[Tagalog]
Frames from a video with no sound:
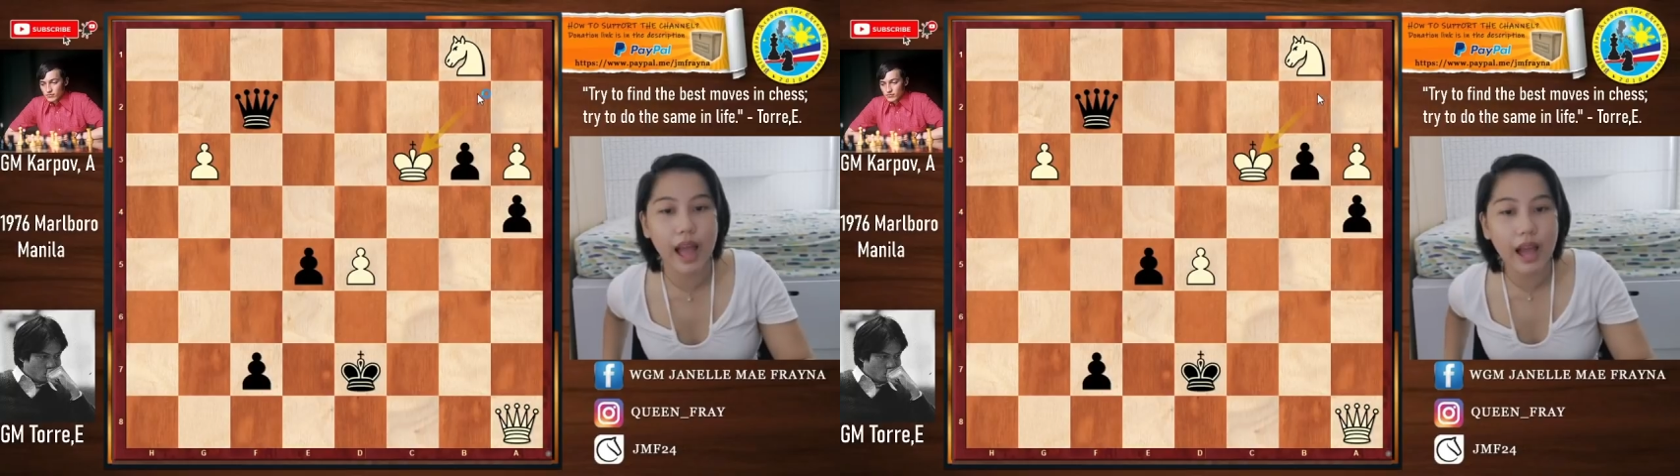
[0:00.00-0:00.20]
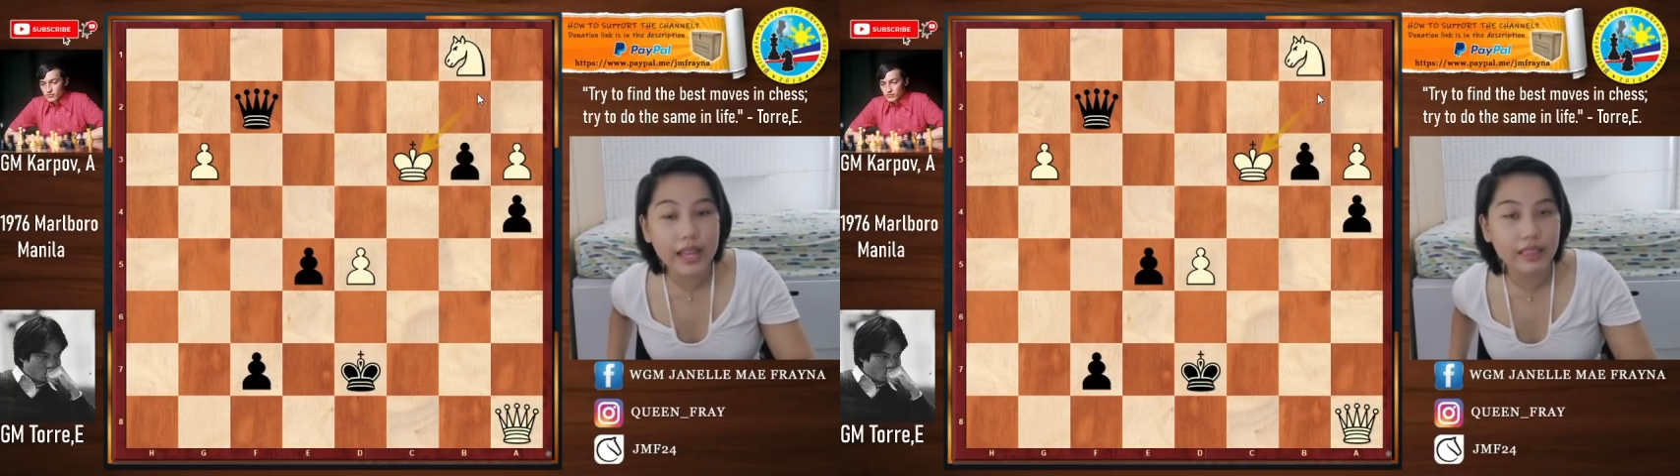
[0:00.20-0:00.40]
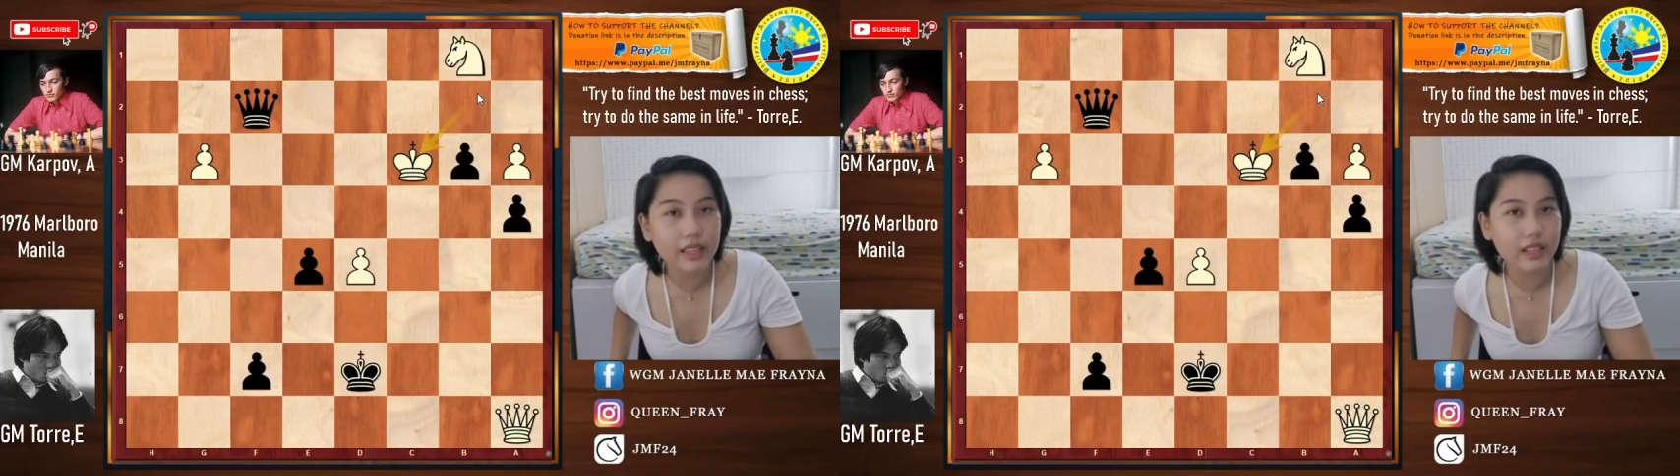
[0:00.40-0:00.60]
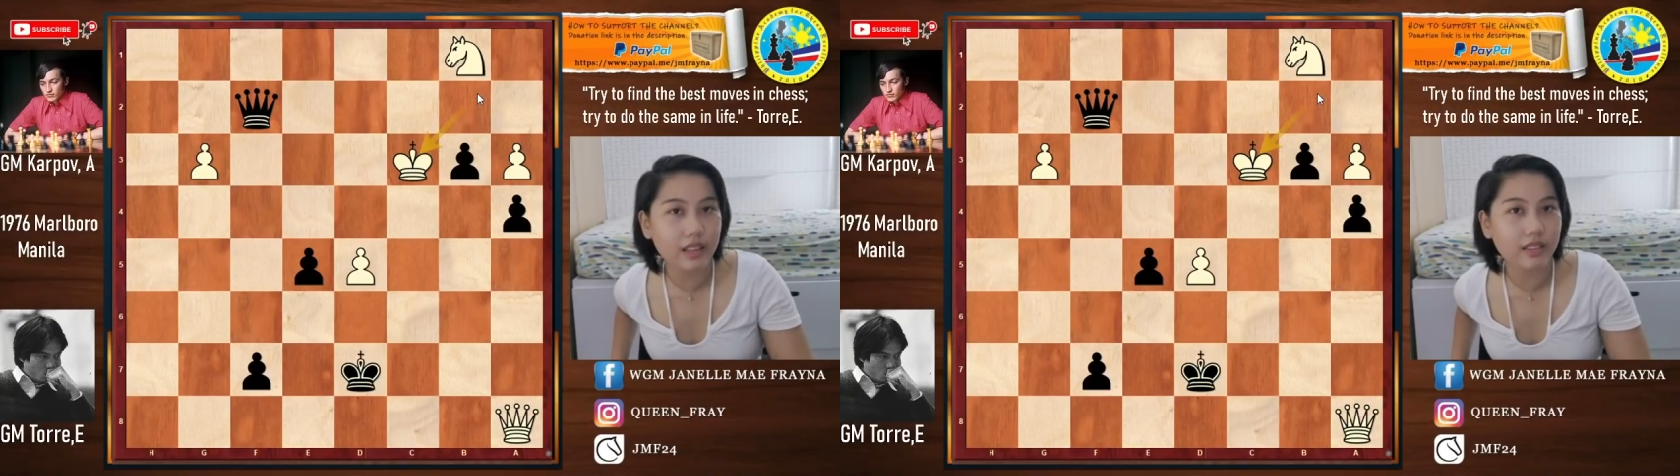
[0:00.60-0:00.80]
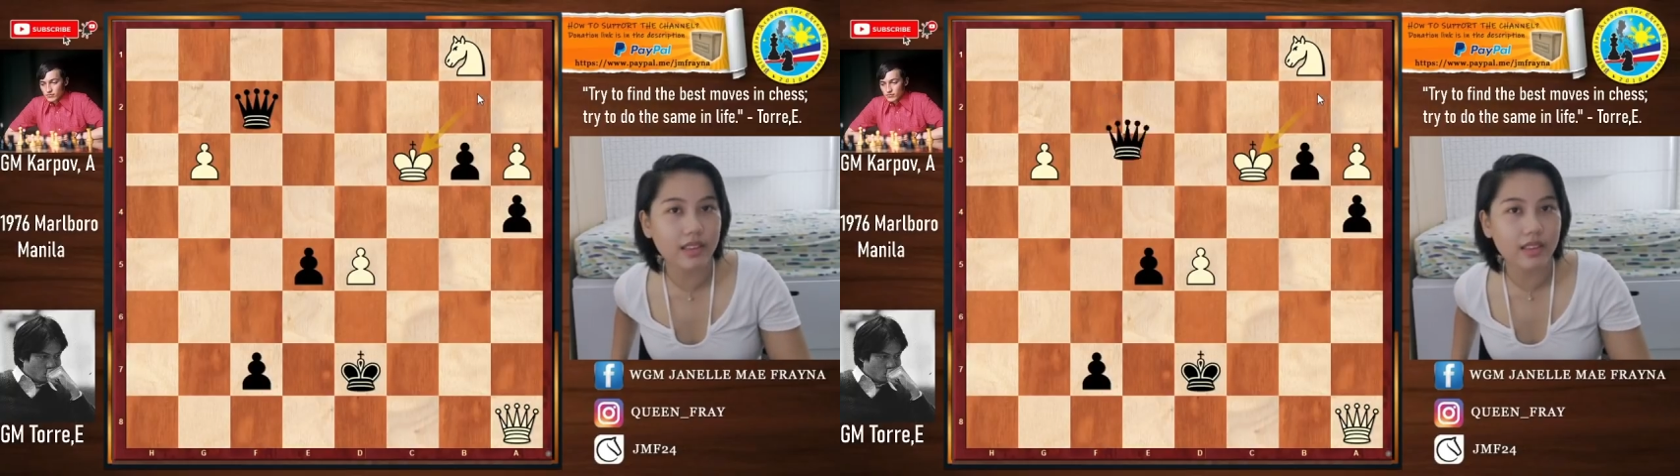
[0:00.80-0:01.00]
angat ng
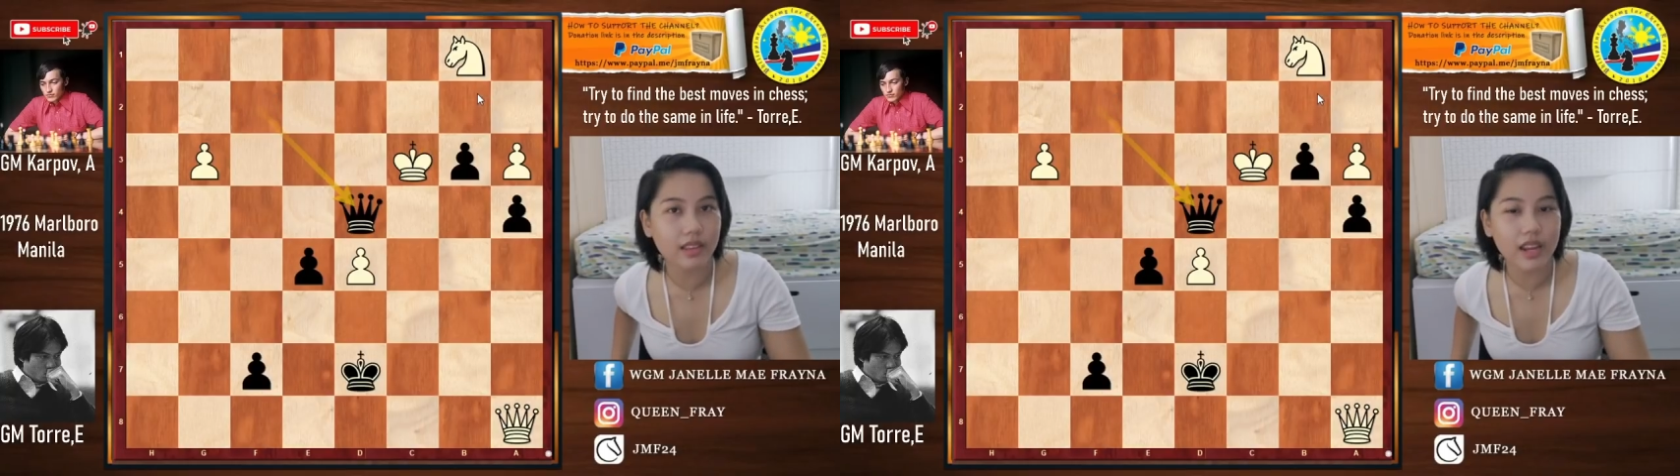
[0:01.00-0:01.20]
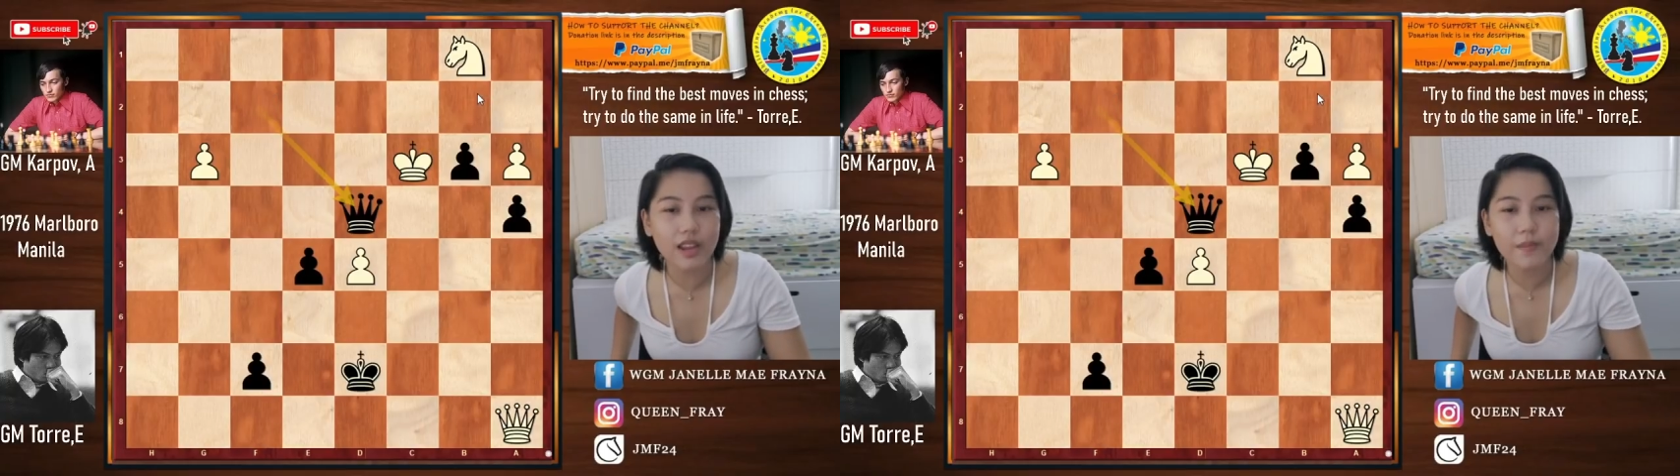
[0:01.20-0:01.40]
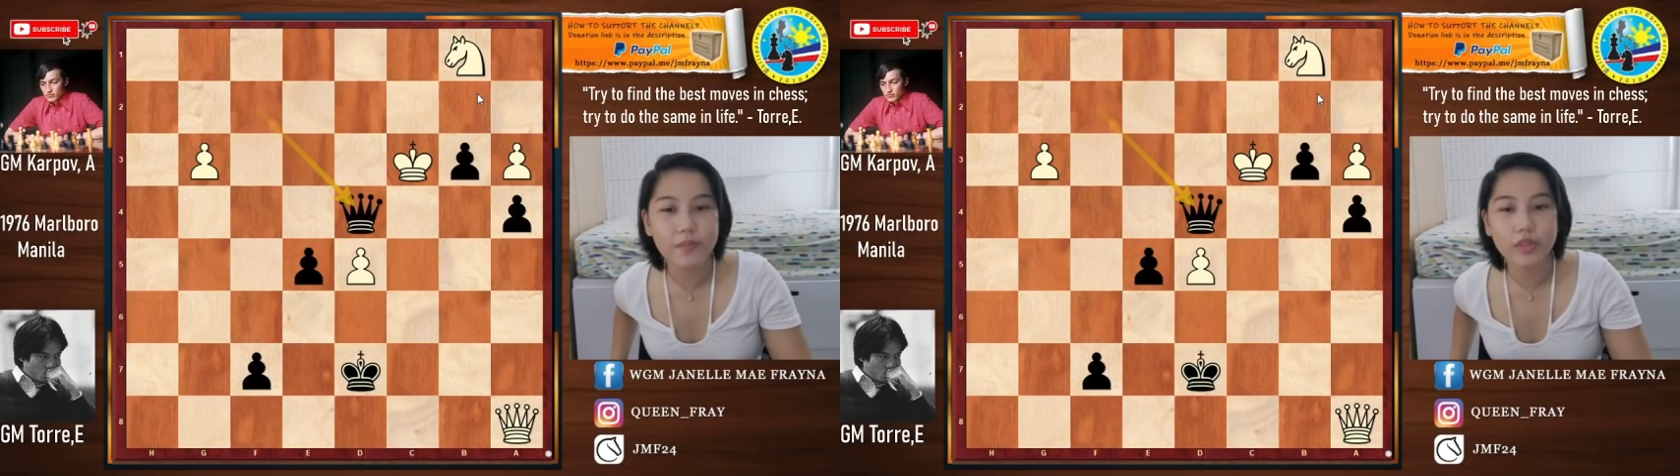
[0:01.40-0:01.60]
king c3,